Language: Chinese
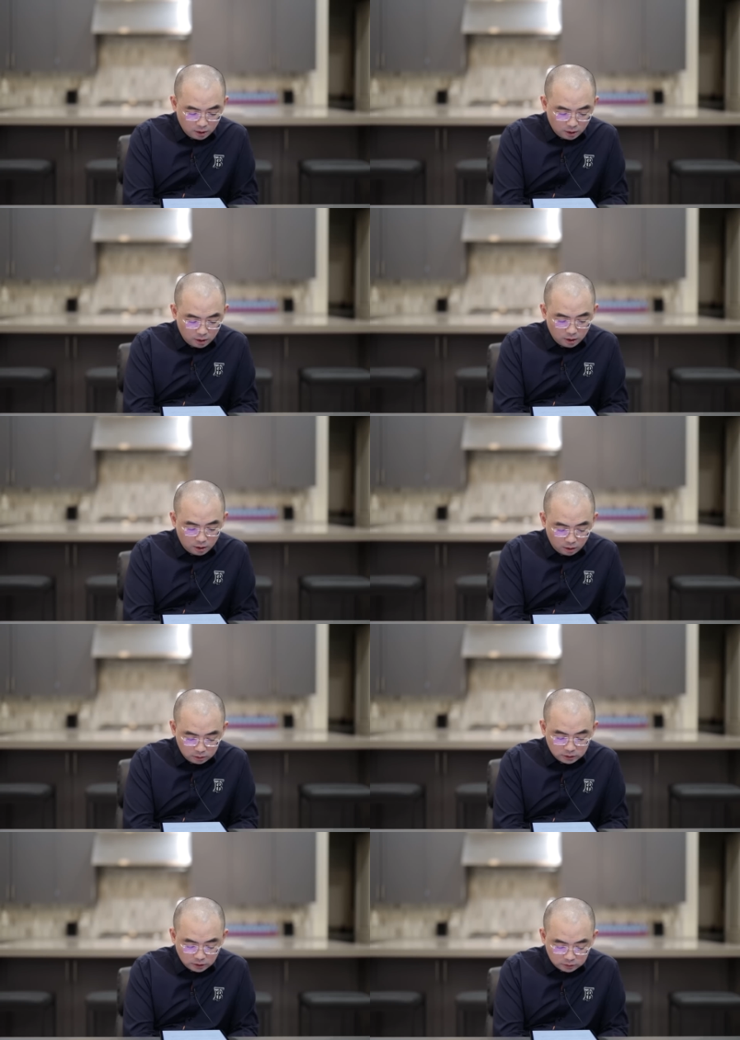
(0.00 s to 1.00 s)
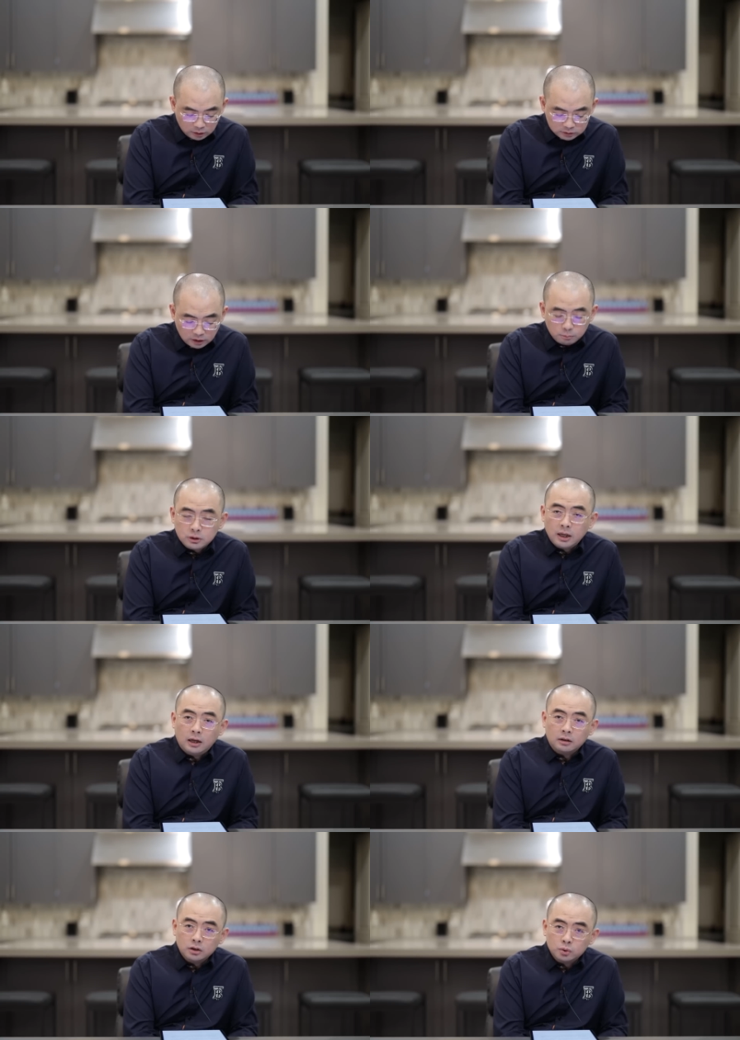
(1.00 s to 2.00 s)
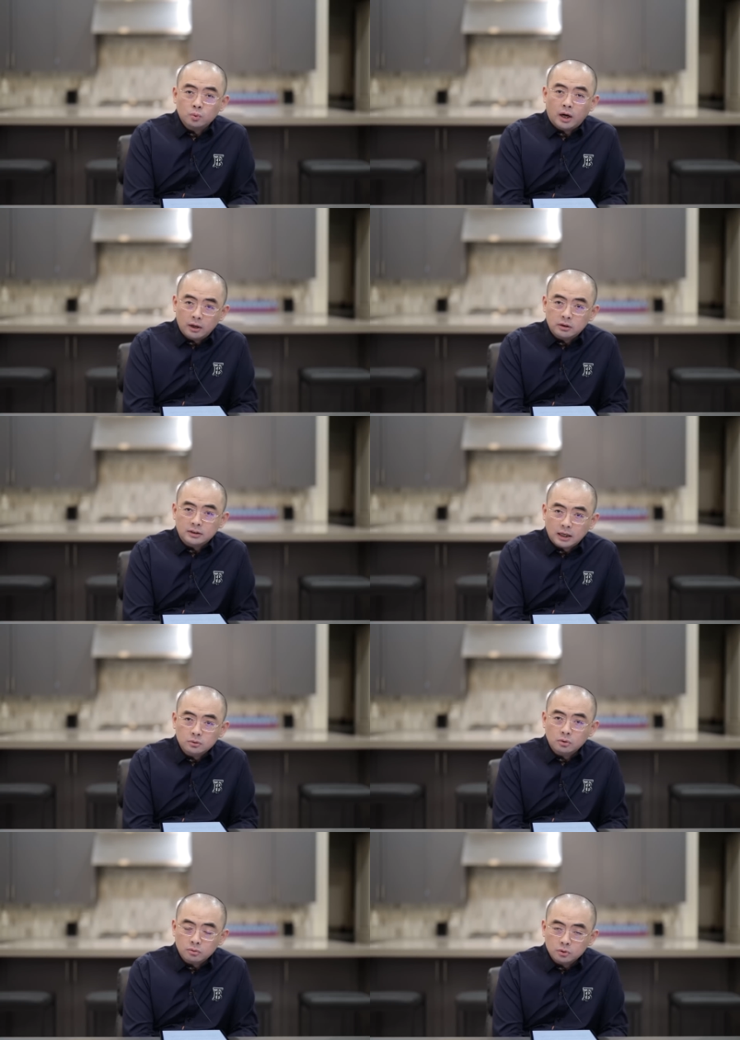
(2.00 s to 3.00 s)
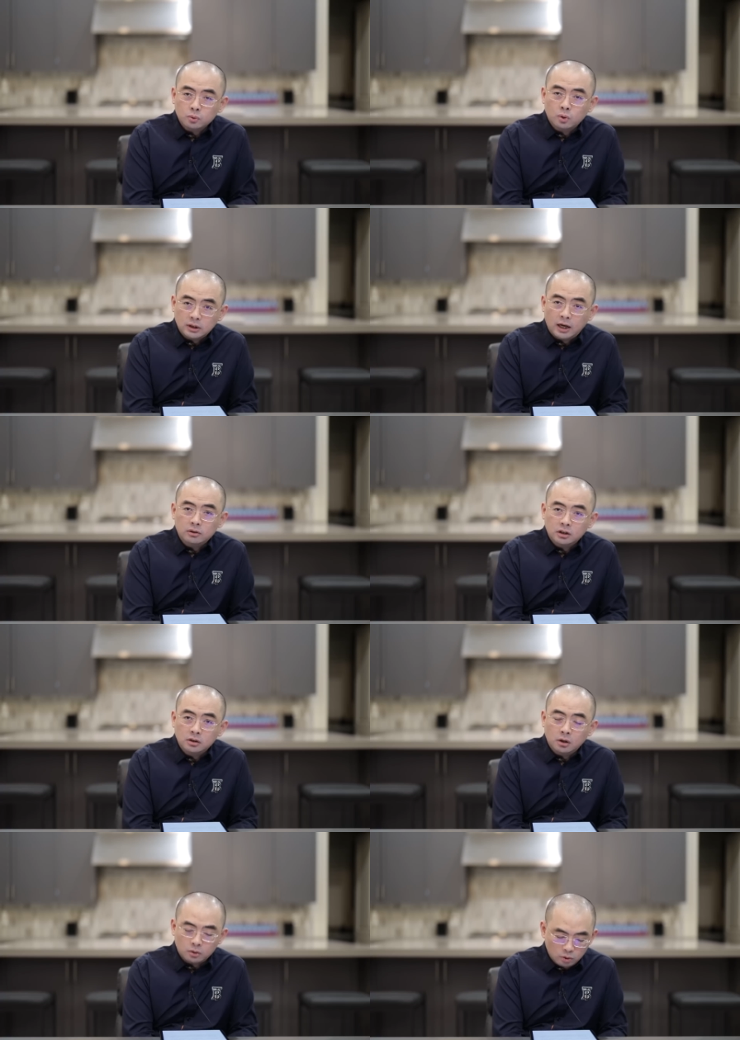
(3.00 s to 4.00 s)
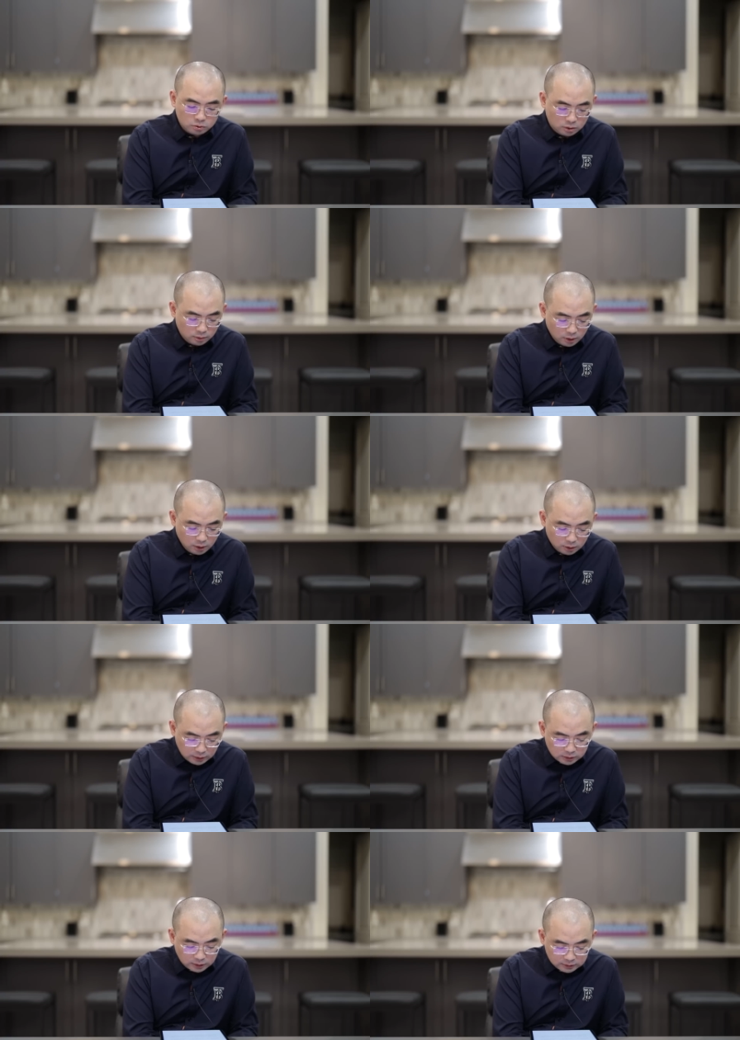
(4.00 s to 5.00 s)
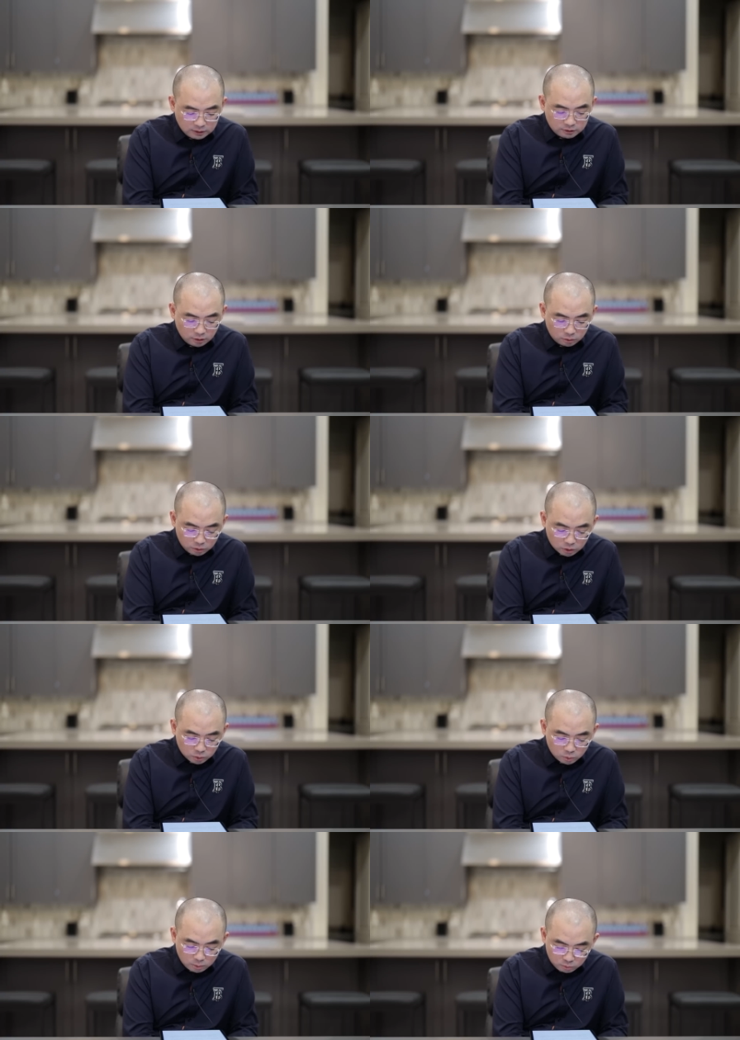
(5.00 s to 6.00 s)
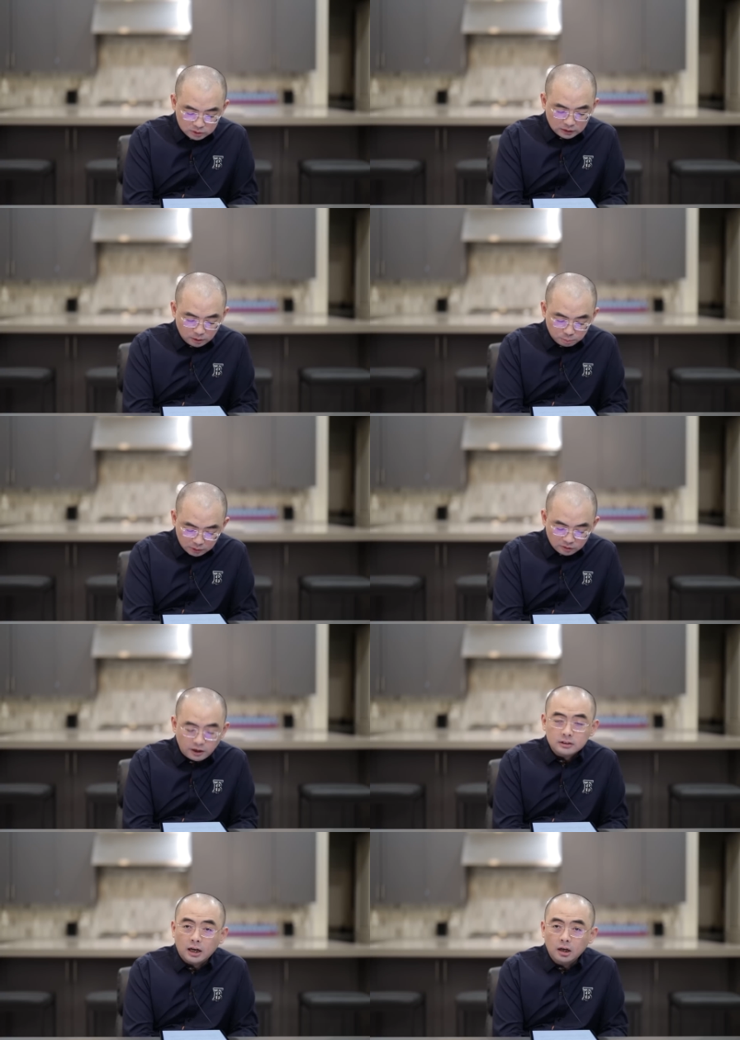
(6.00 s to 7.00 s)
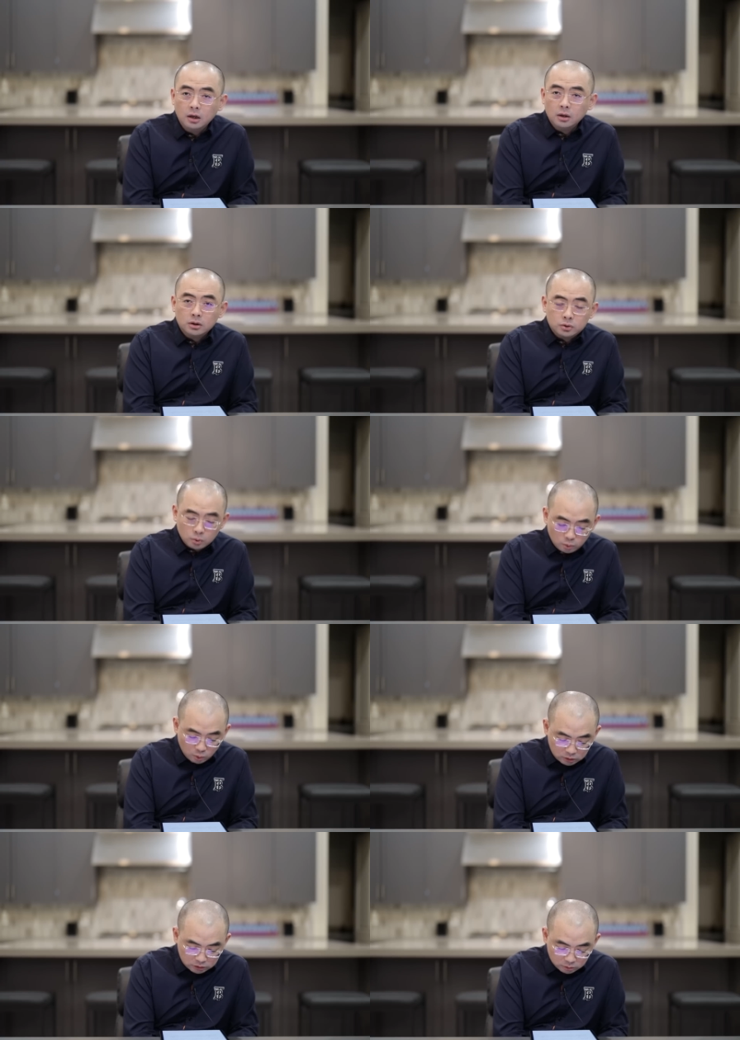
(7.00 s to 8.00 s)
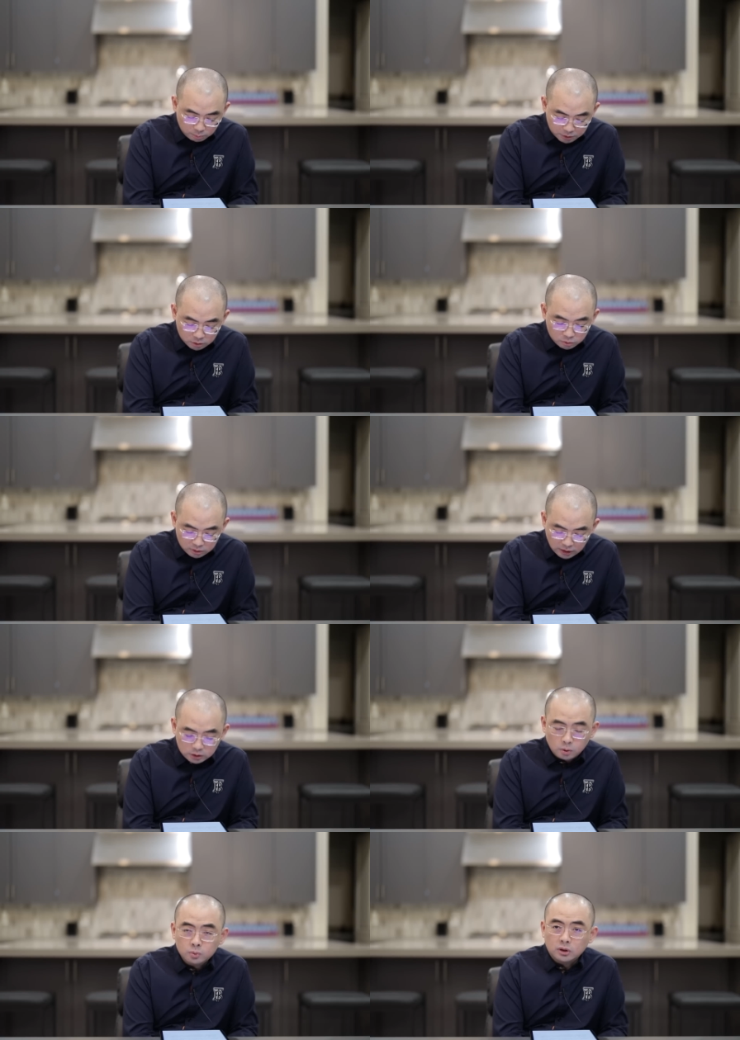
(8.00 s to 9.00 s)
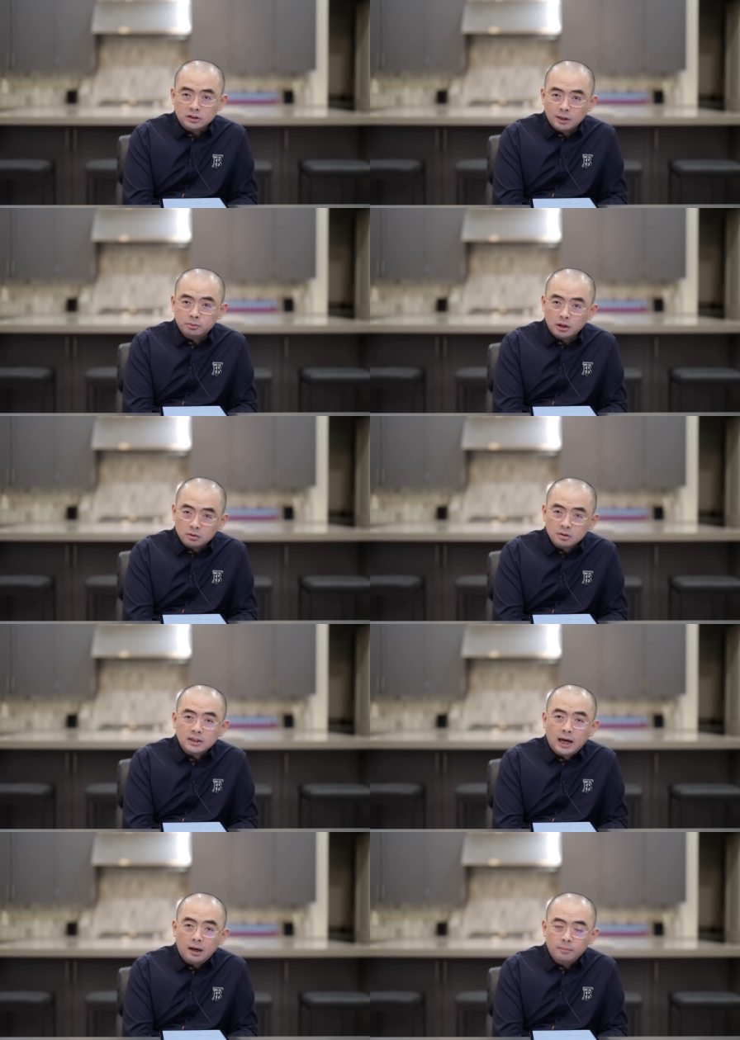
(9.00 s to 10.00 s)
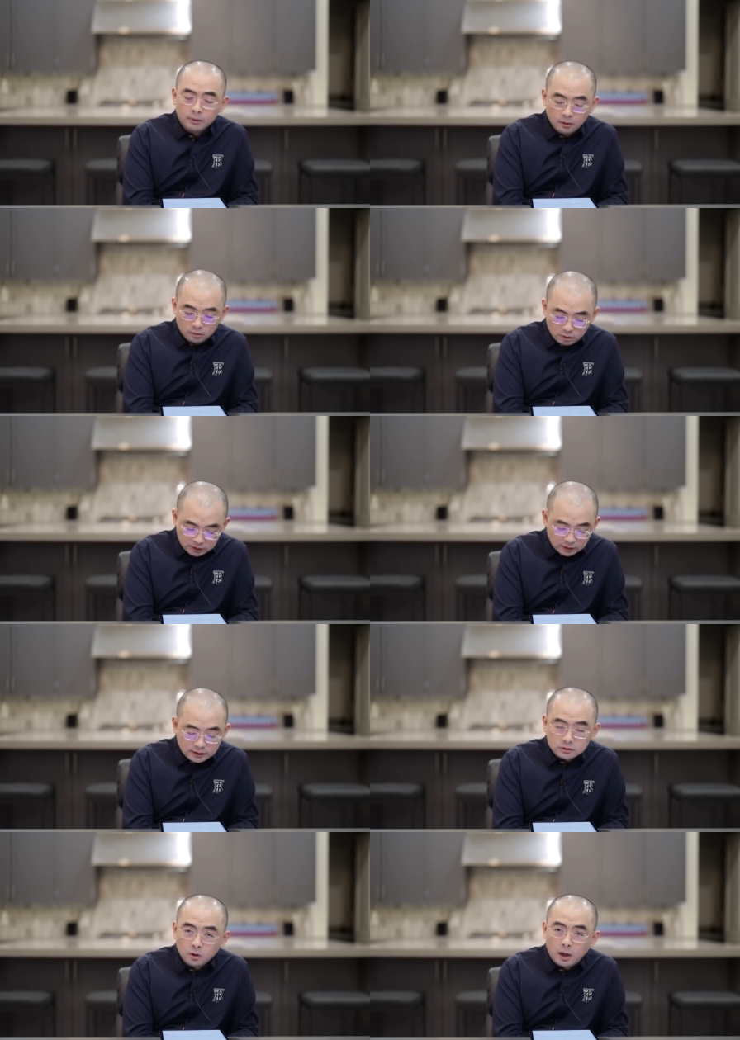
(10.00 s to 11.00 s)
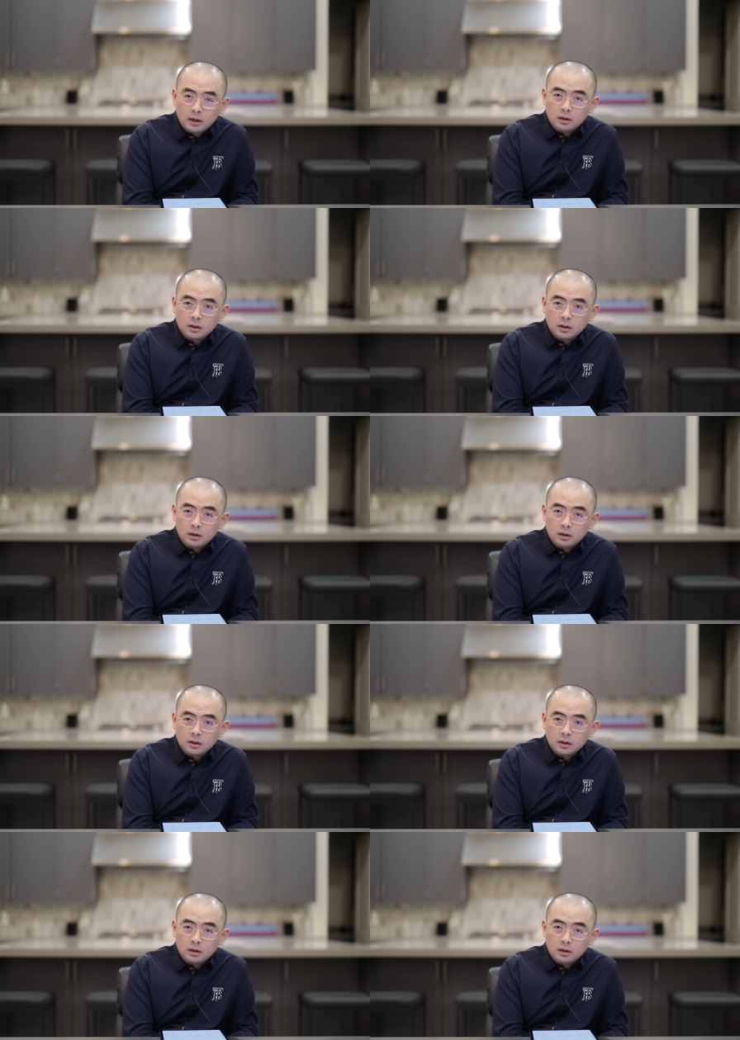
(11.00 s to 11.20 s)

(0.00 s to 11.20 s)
呃，而且呢，当然现在目前来讲，跟中国还有点差距，所以中国呢，还有一些人愿意过去，但是他认为呢，随着中国目前的不断发展，中国的这种平均年收入呢，也在不断增加，所以这样下去的话